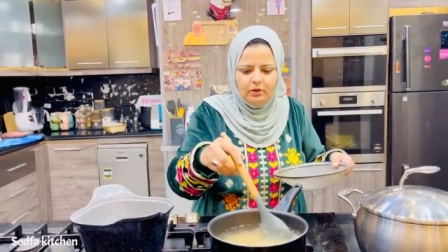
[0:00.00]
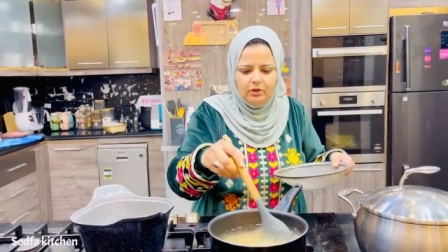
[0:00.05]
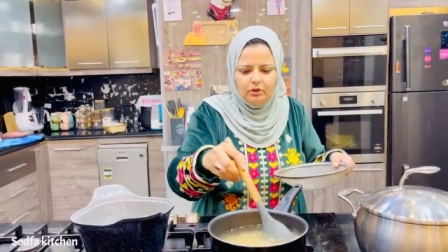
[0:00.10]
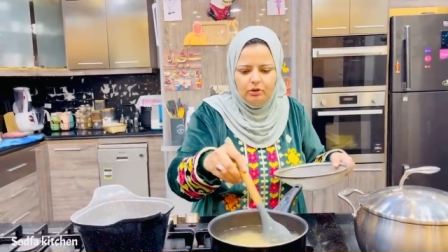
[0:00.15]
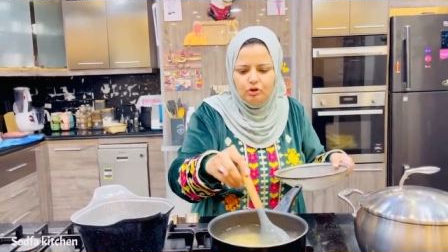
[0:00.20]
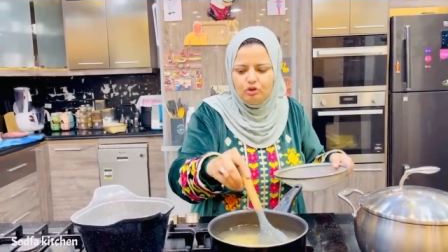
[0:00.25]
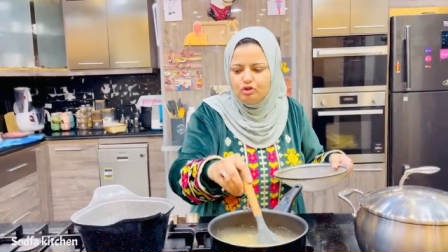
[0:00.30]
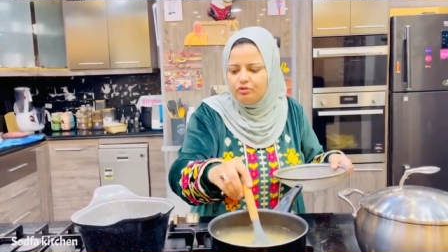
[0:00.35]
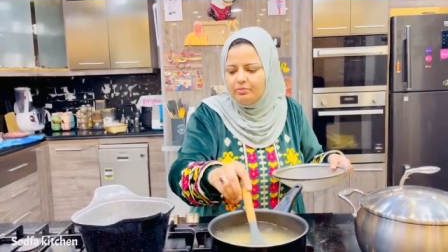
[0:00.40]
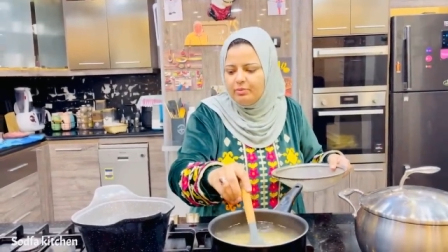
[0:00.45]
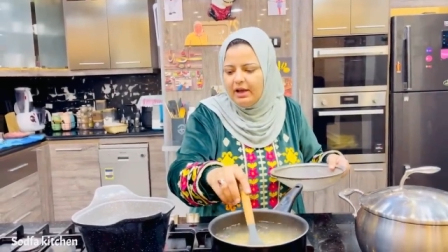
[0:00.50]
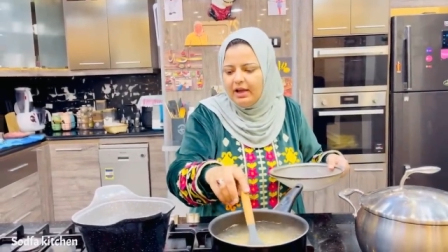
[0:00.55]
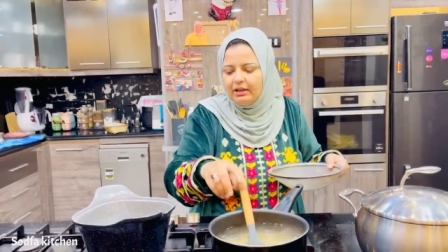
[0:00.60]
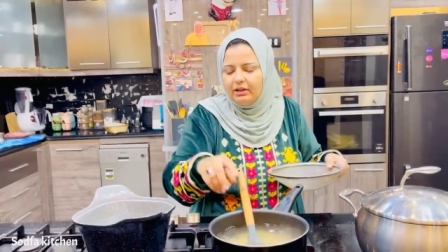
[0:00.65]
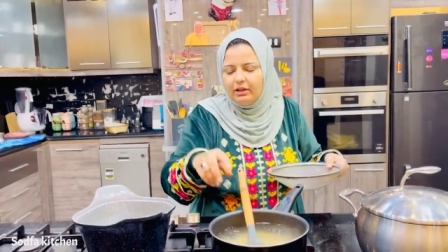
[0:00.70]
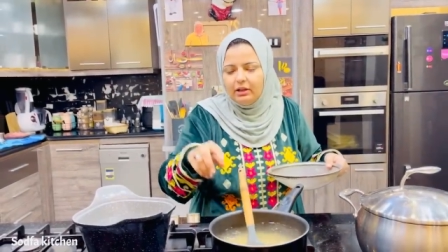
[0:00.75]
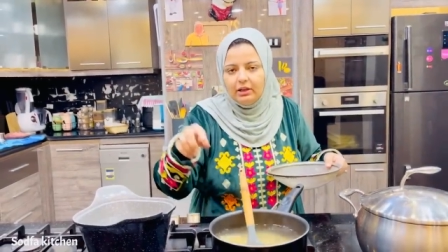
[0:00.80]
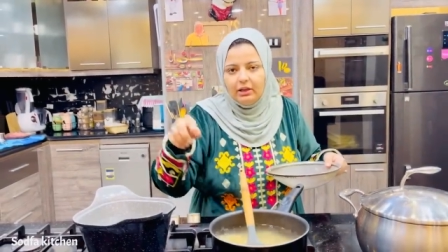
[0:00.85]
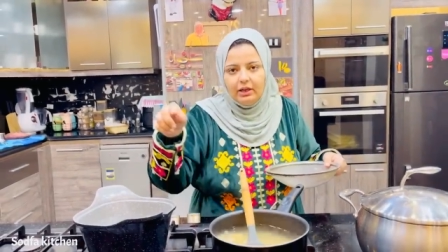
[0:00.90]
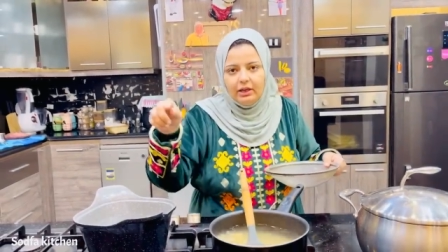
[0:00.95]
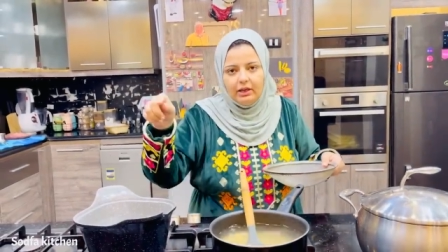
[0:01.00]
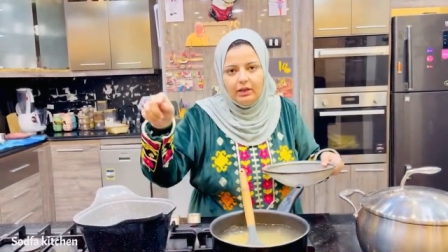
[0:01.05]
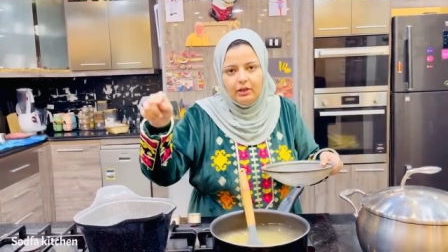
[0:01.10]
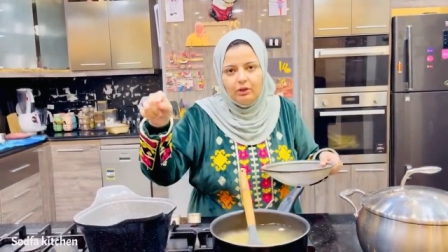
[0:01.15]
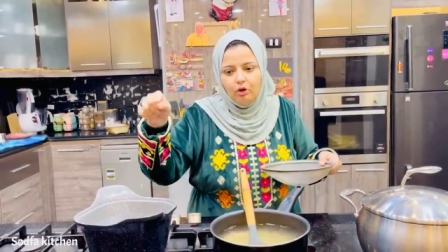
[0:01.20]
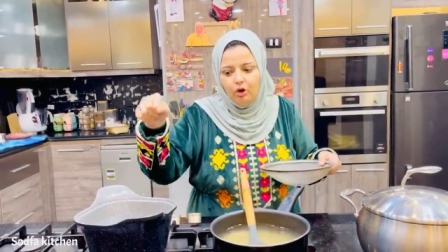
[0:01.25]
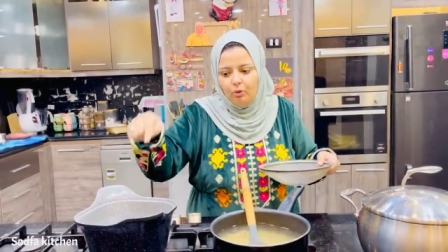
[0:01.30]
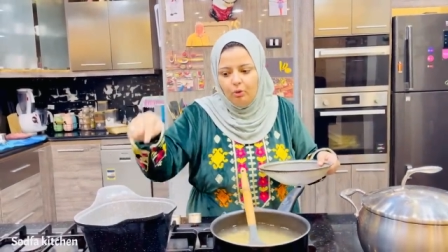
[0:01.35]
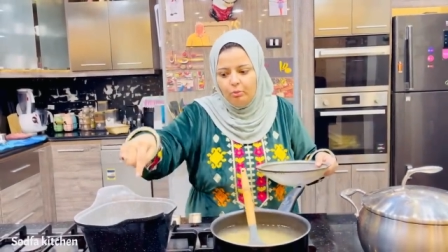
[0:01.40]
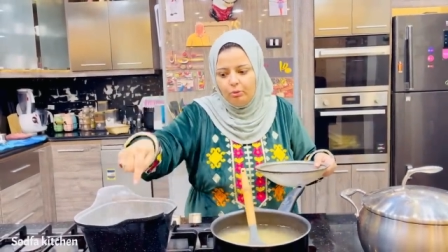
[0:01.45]
نشطف بقى
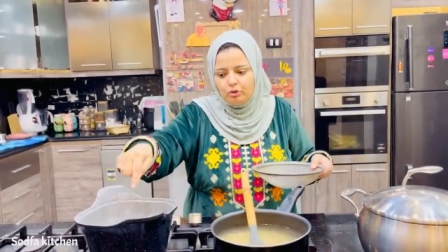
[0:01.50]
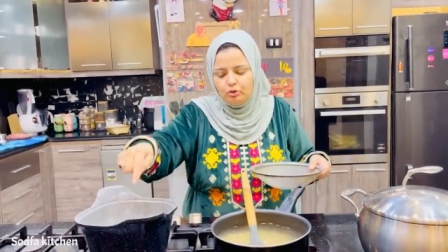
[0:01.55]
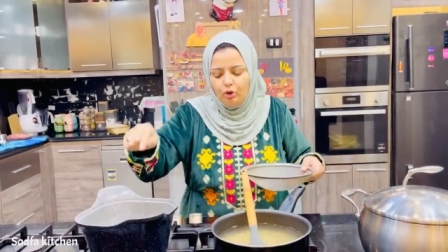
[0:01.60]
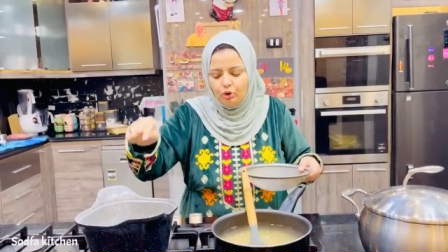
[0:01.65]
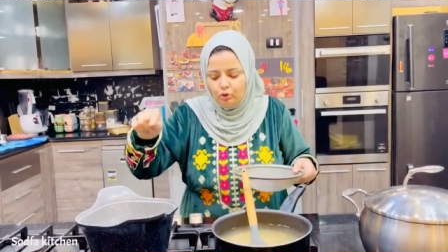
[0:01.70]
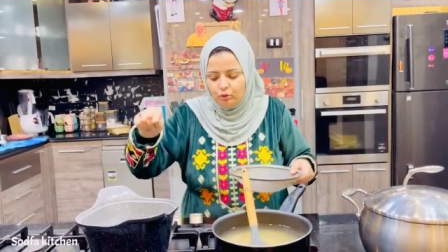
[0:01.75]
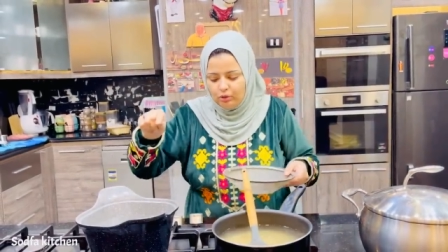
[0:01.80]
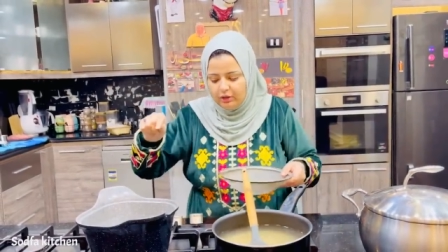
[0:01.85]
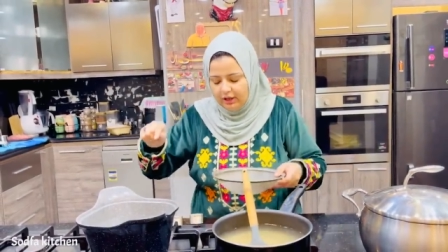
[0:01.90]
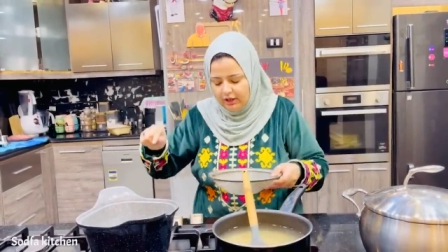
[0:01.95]
الحمص نحطه هنا